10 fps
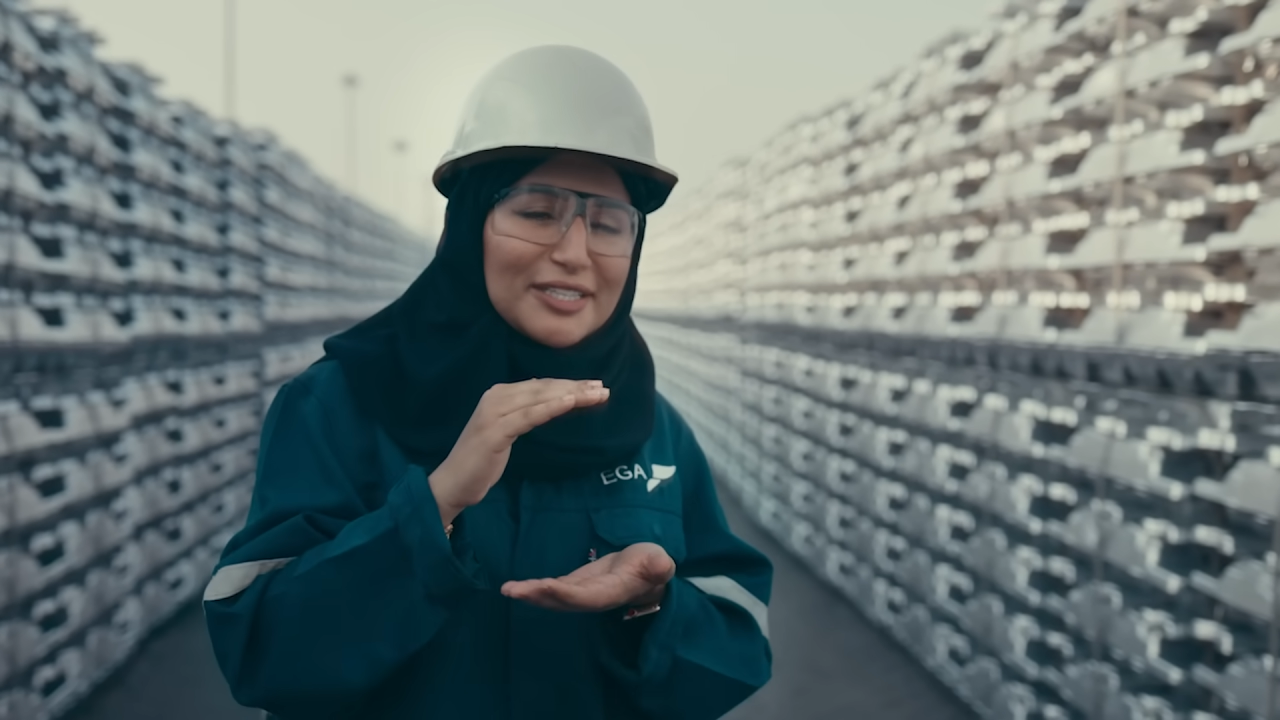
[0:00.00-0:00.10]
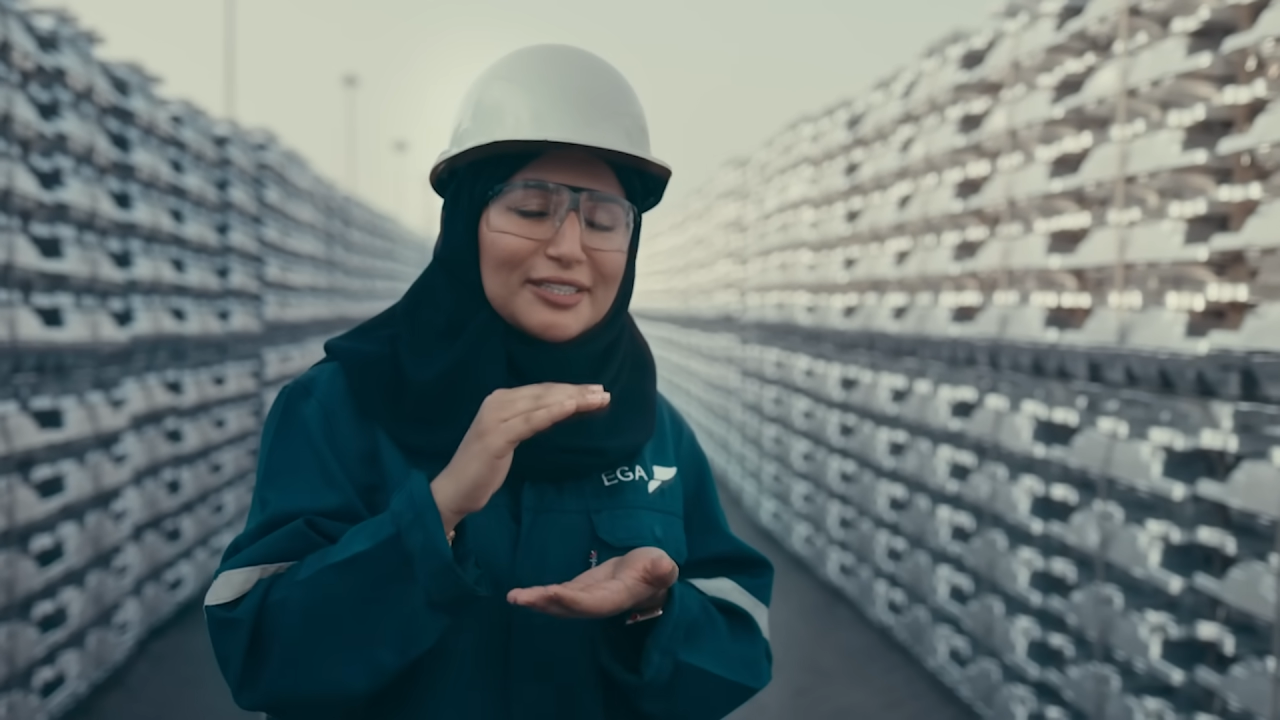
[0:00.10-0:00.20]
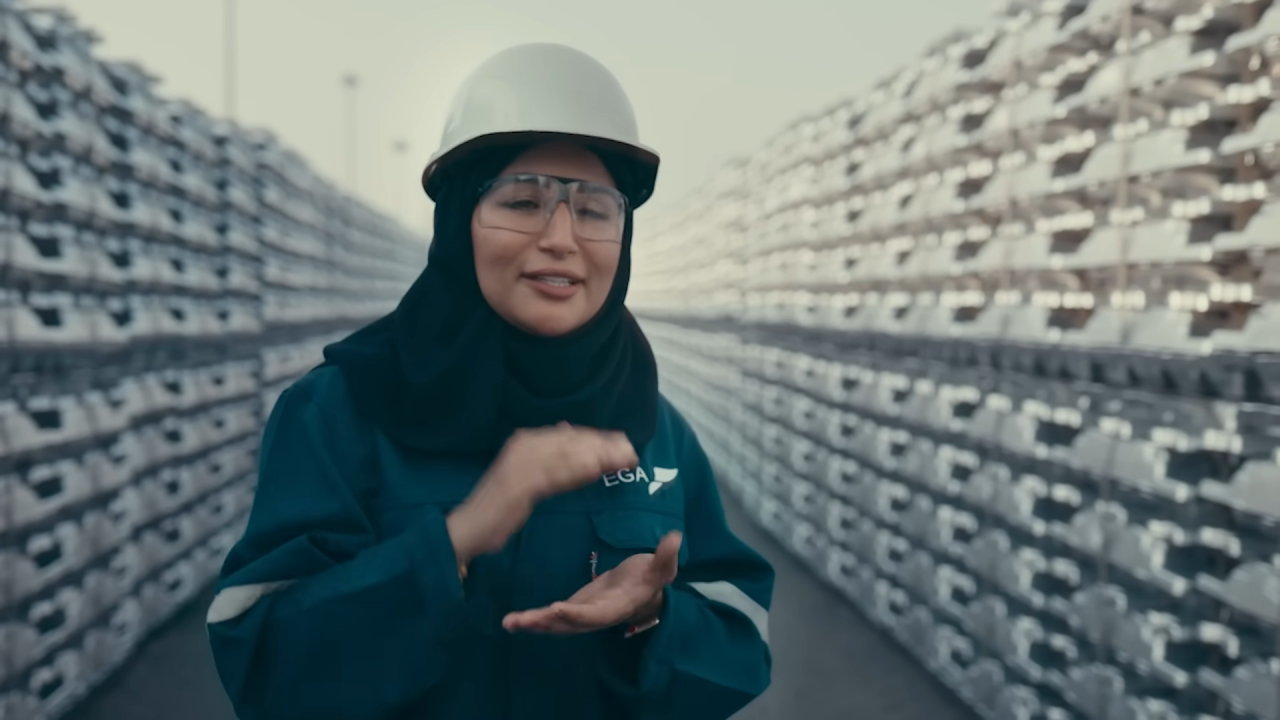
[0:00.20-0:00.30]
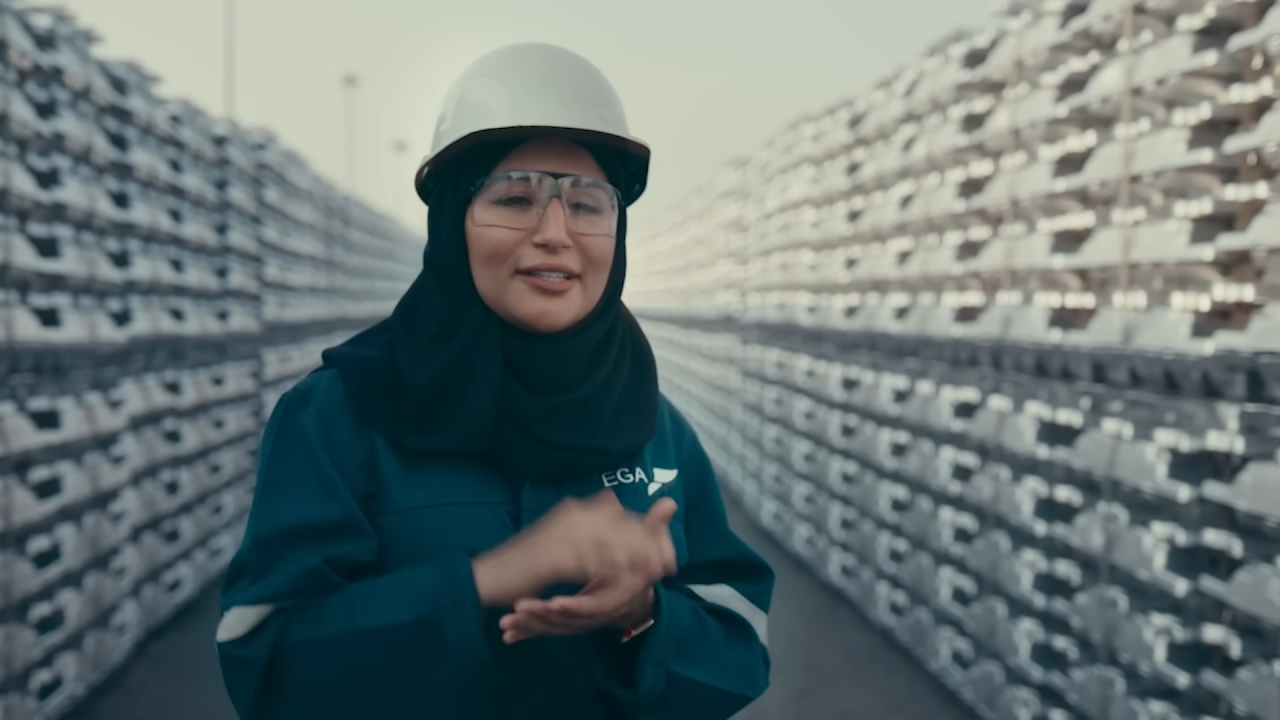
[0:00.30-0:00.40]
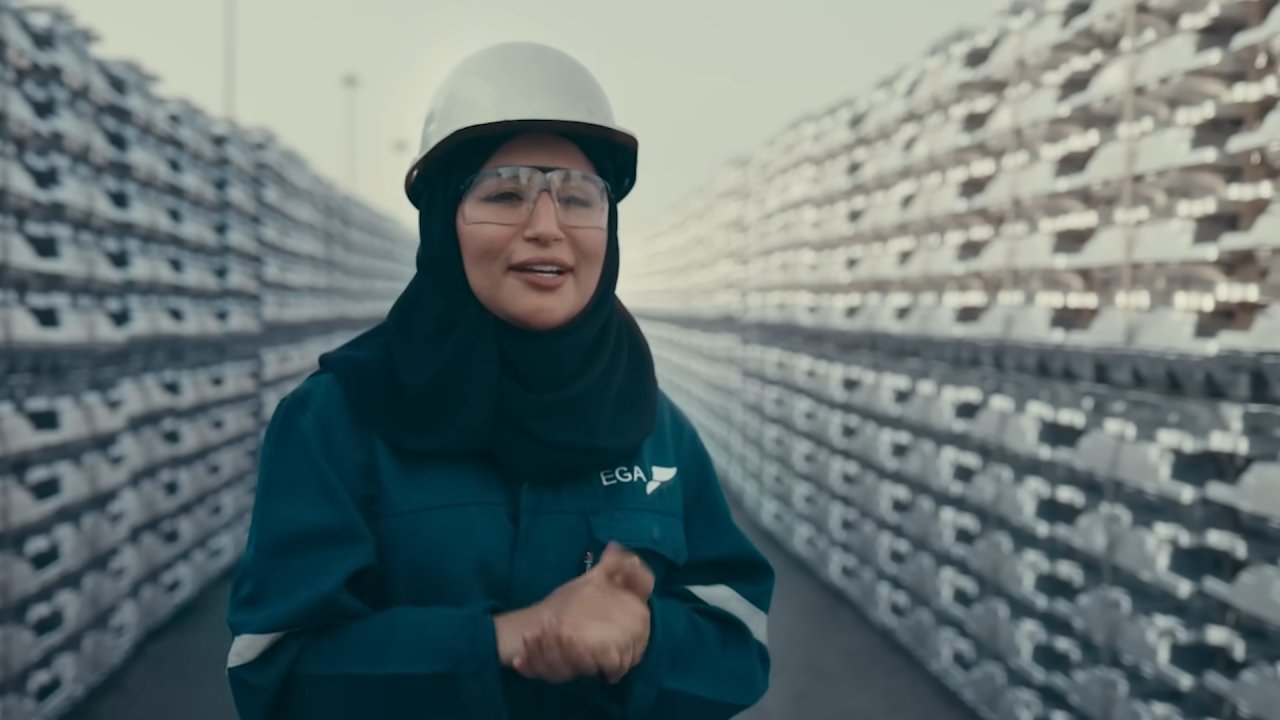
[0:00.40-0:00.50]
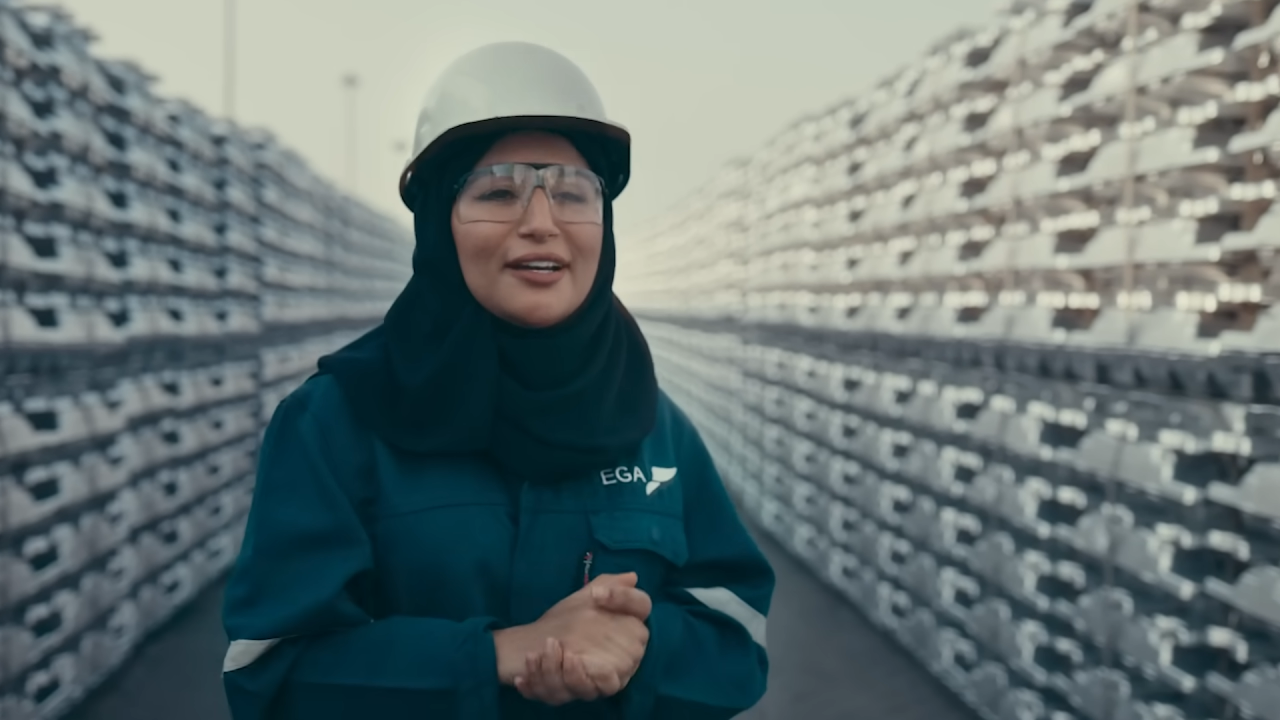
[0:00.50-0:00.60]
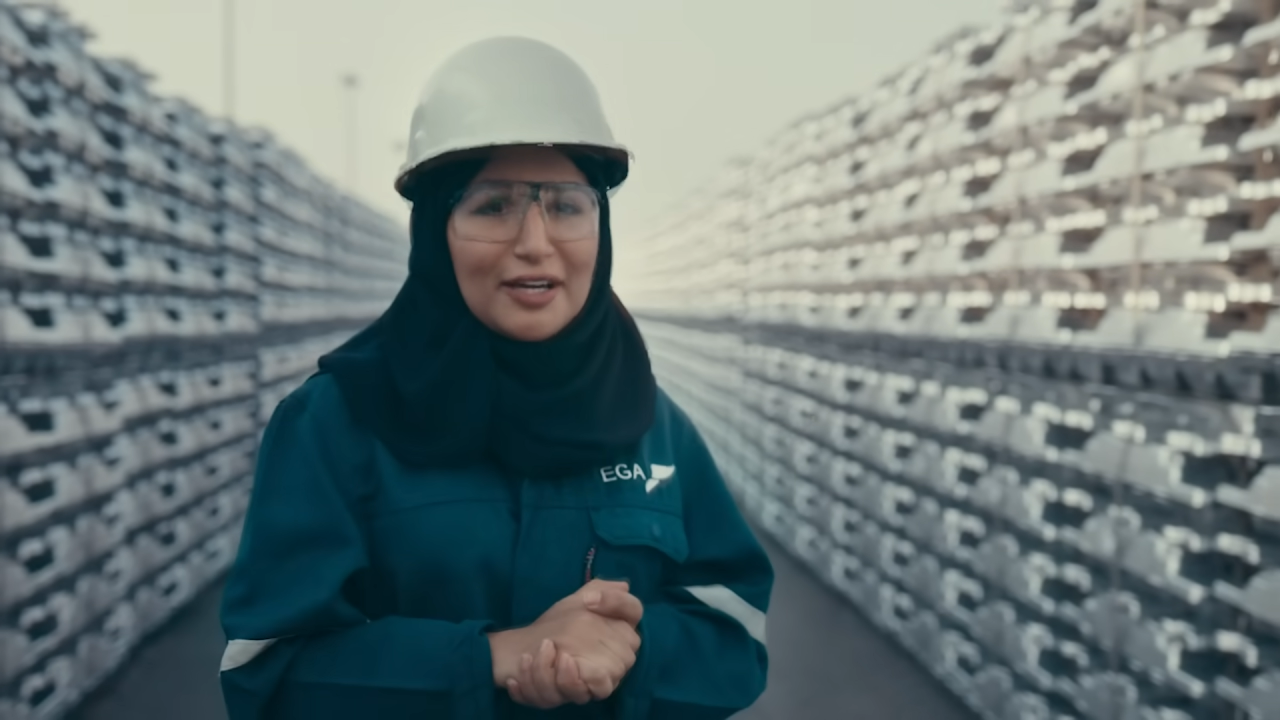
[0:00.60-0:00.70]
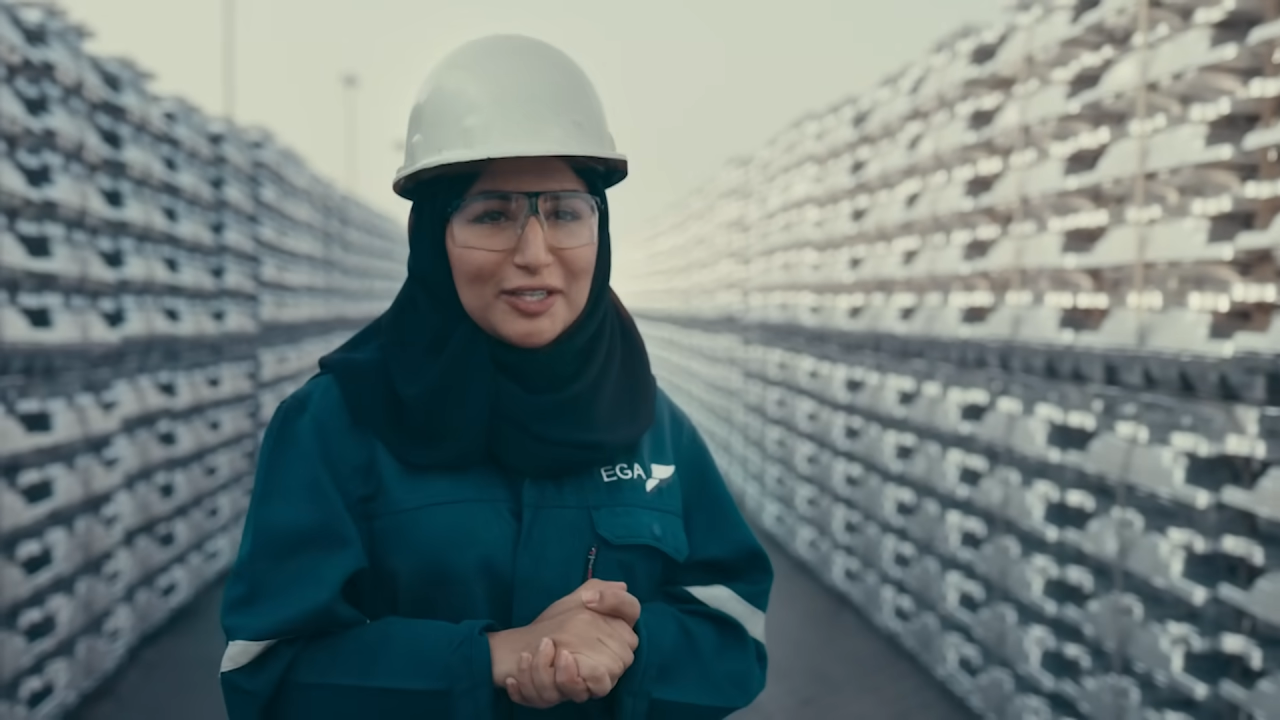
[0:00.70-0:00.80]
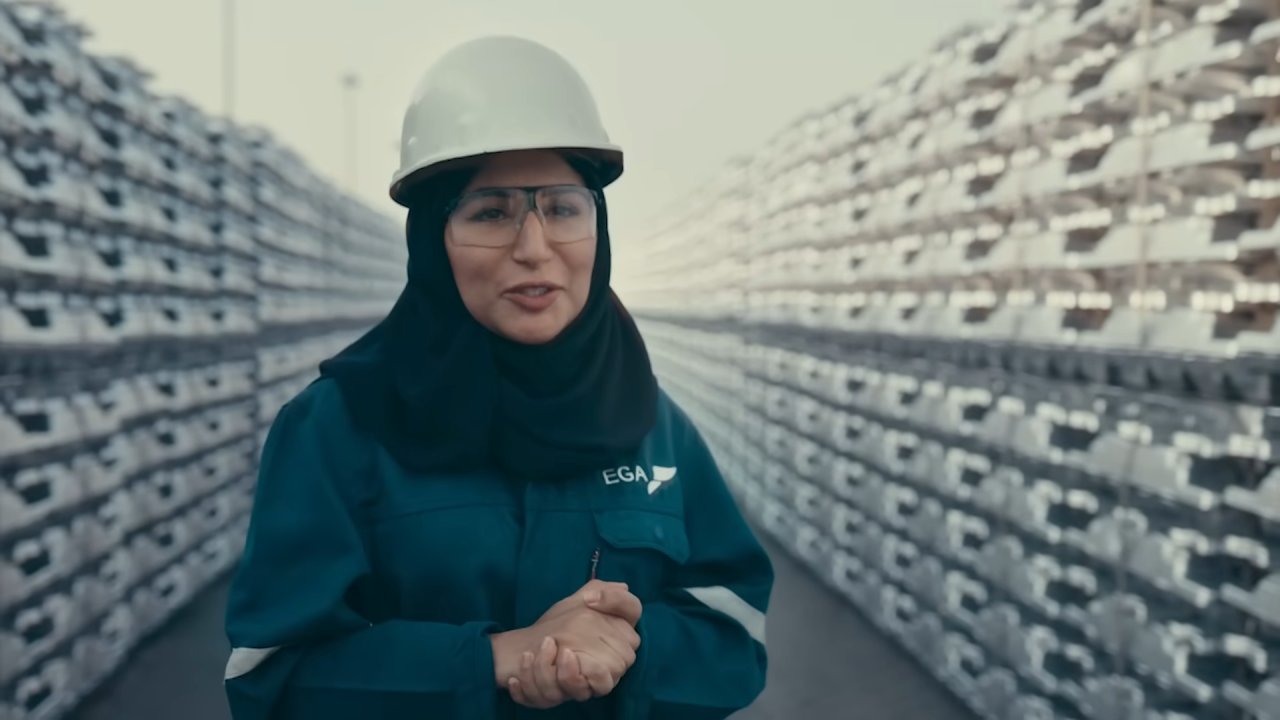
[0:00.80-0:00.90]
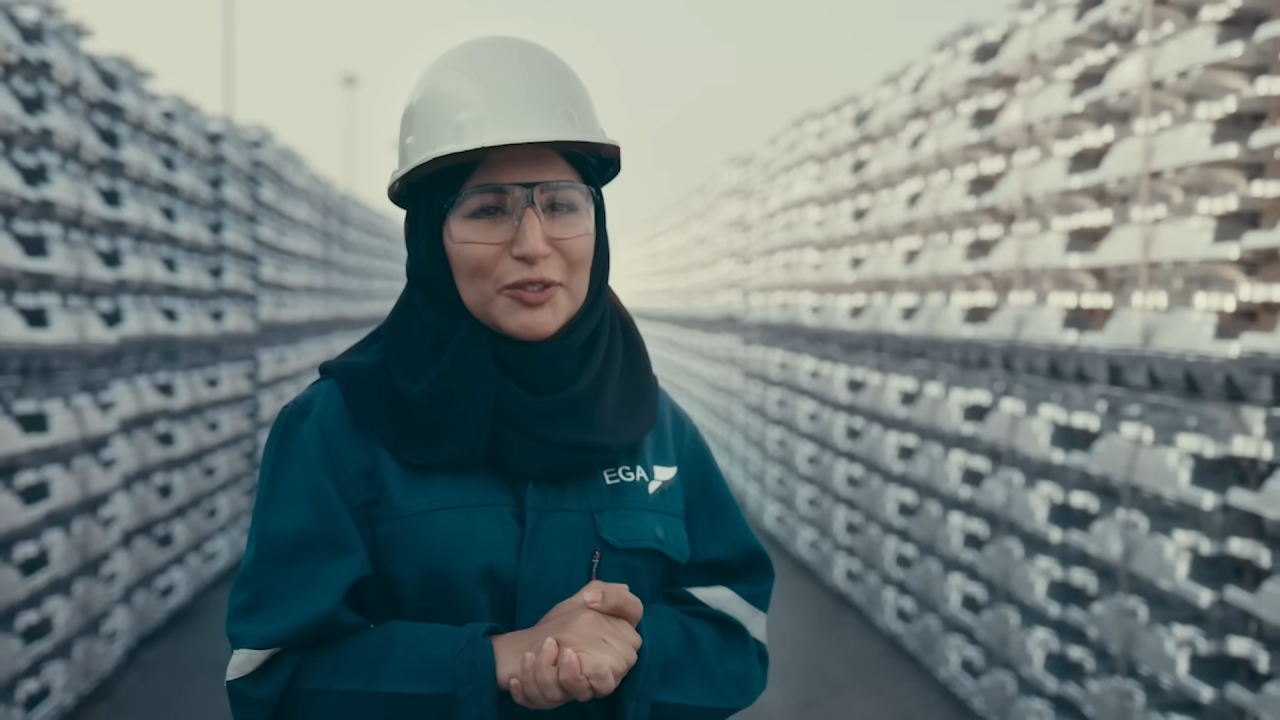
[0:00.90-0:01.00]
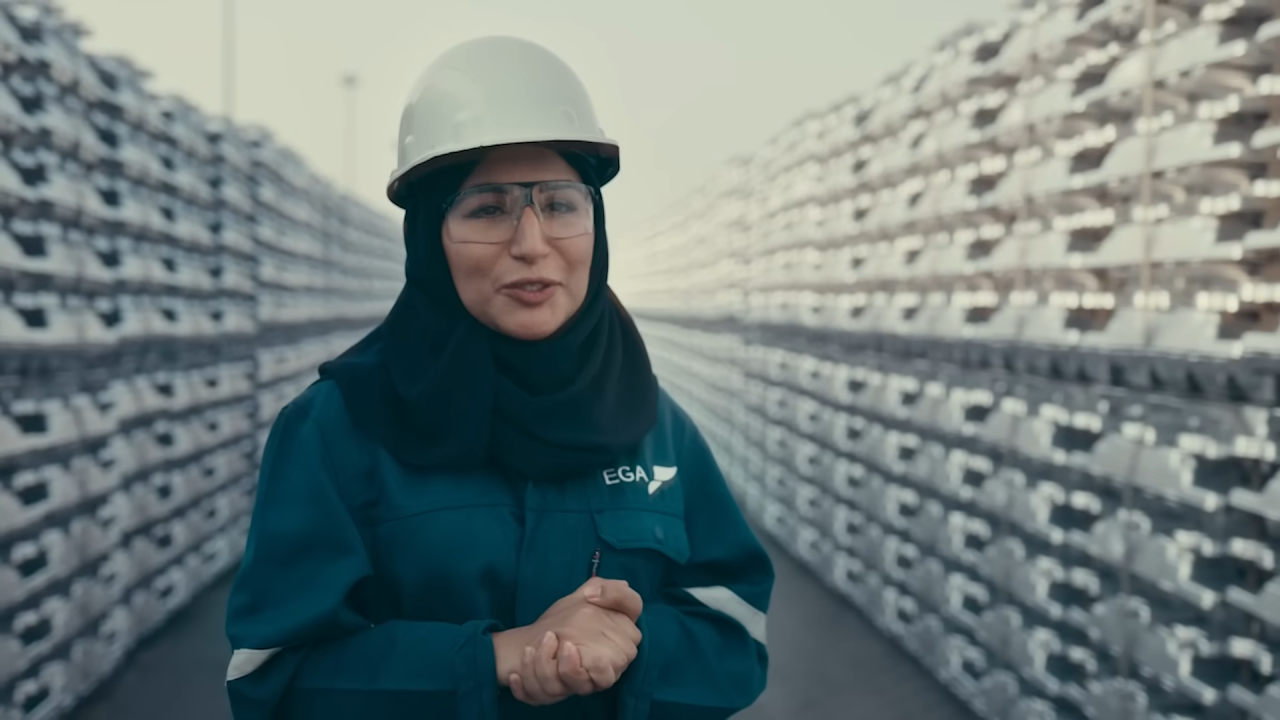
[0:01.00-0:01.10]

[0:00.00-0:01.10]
شاء الله 10